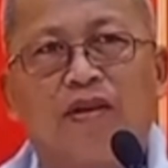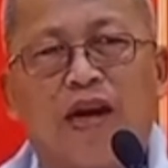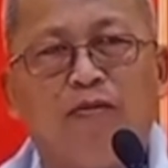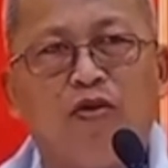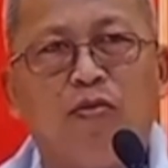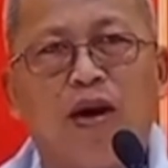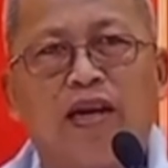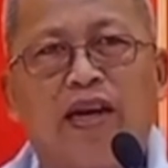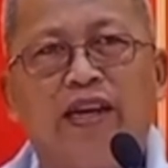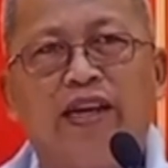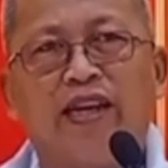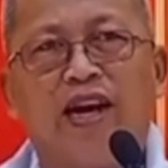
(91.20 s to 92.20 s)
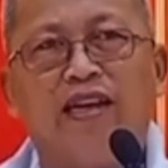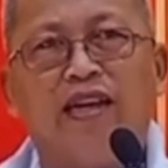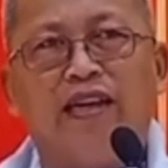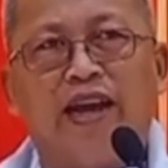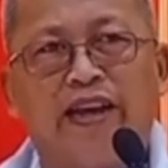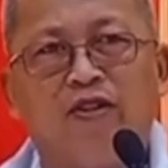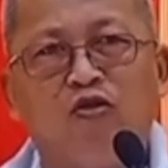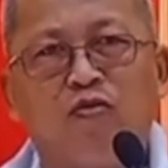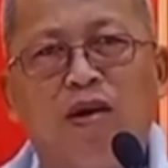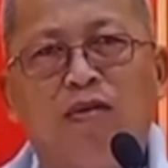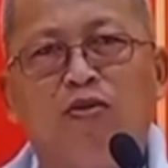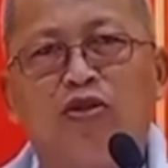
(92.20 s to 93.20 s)
Kamong mga ginikanan,
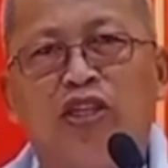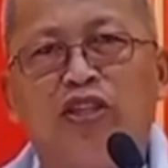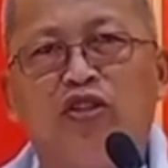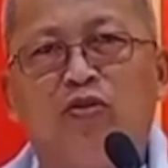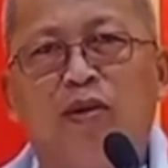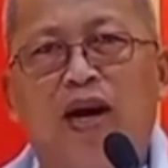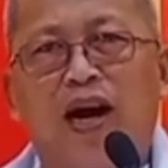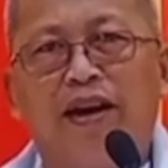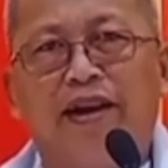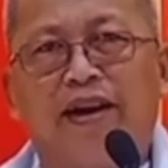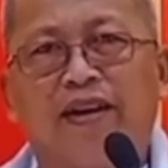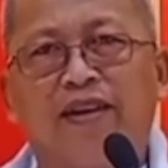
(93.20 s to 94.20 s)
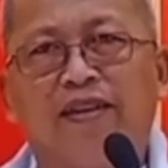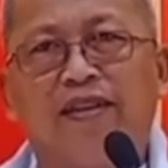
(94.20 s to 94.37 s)
nahigugma mo sa inyong mga anak.